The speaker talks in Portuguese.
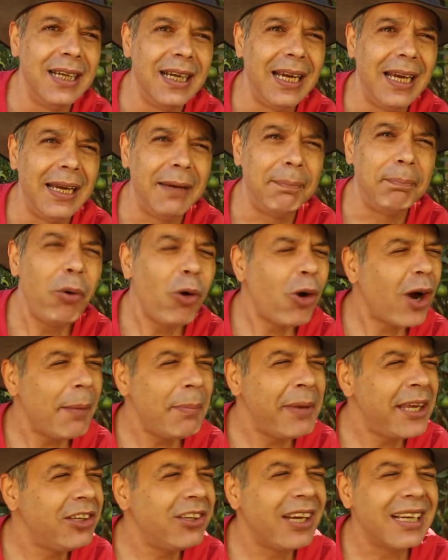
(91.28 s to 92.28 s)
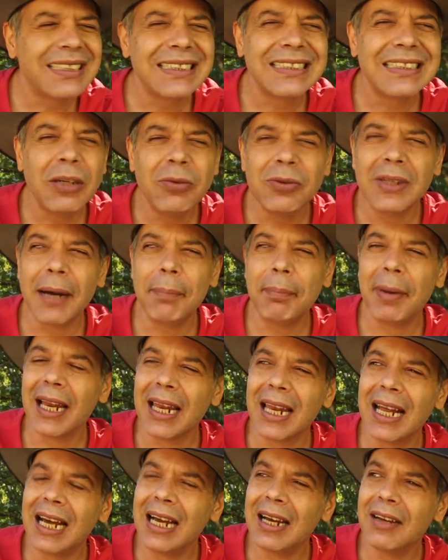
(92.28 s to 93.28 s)
É, pouca mediação da
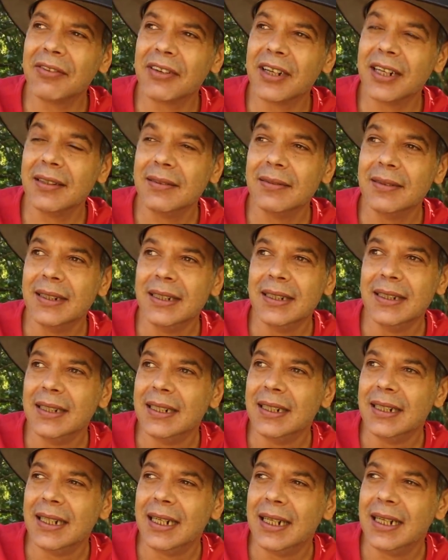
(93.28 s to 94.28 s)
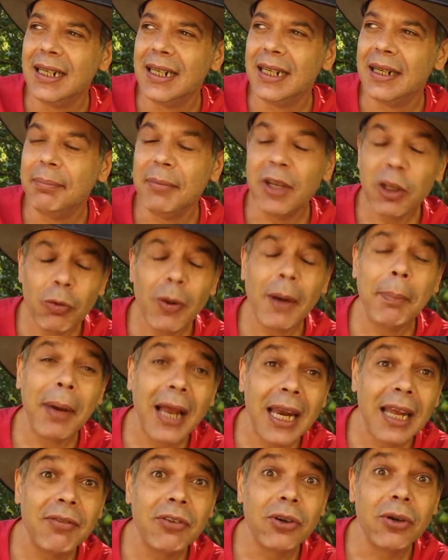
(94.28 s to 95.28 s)
palavra, é, mesmo a
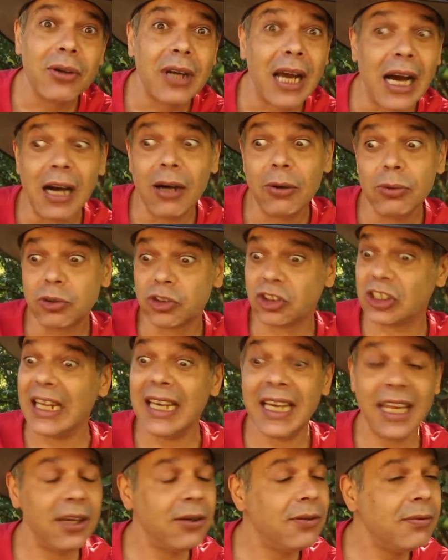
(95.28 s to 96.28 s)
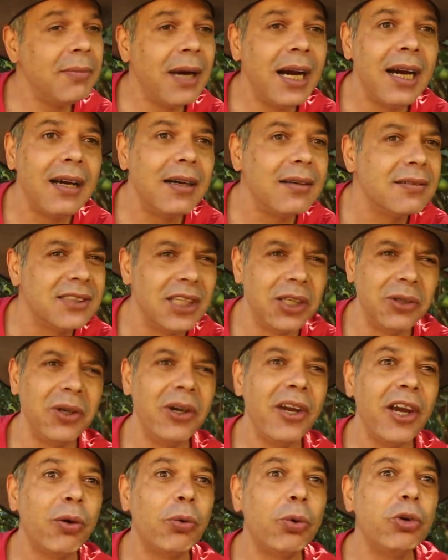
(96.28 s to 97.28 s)
palavra oral, sem, nenhuma, sem
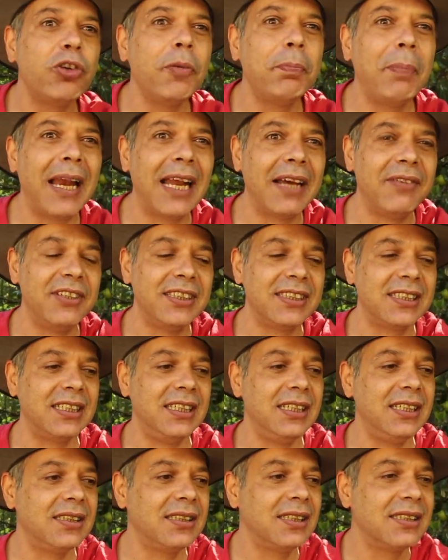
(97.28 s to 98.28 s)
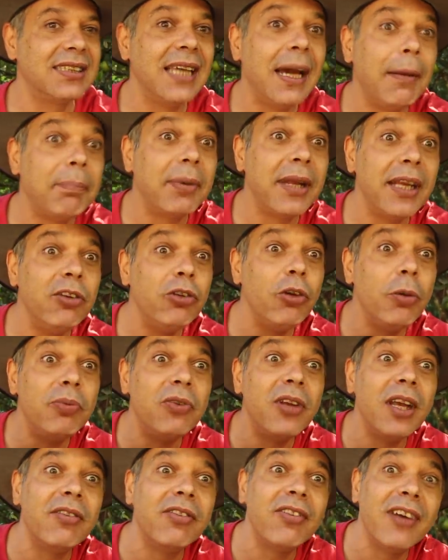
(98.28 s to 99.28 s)
nenhum recurso de palavra escrita. Você aprende
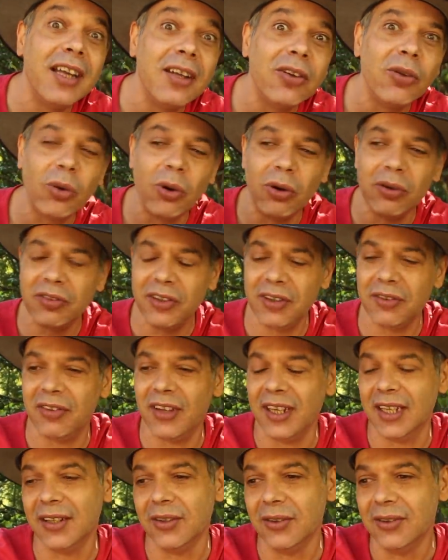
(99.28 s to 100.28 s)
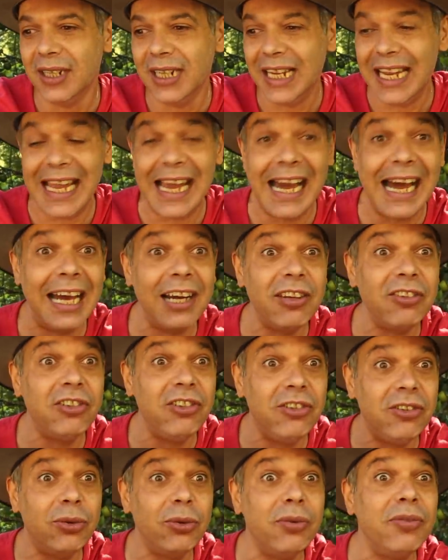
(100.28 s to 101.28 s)
observando, convivendo. É a
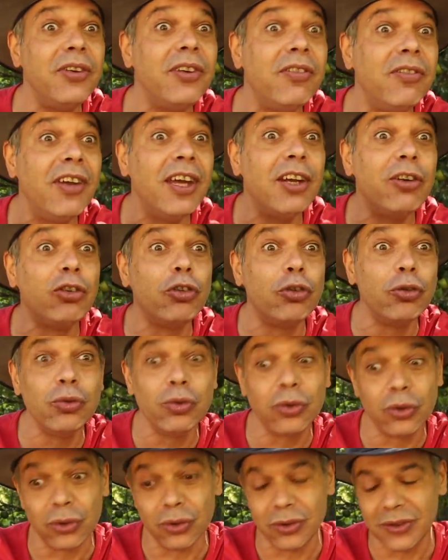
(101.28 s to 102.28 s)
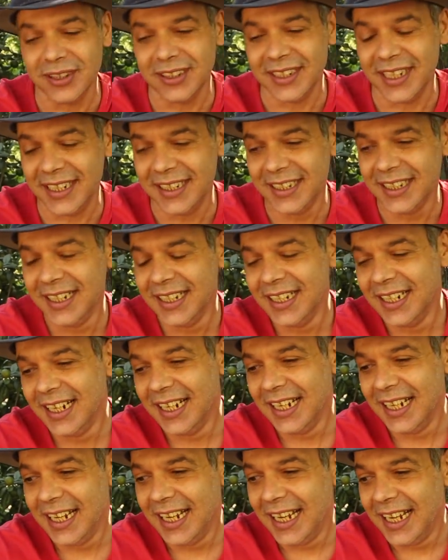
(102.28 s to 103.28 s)
arte do viver junto. Né?
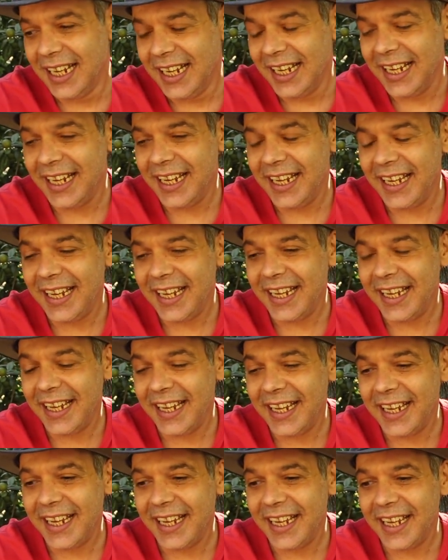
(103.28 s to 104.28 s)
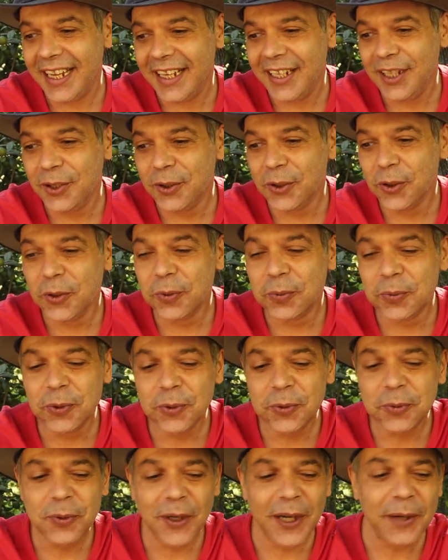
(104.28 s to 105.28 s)
É, e o
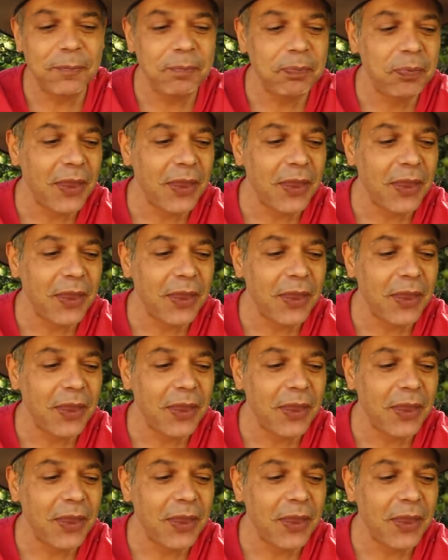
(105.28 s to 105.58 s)
Lumumba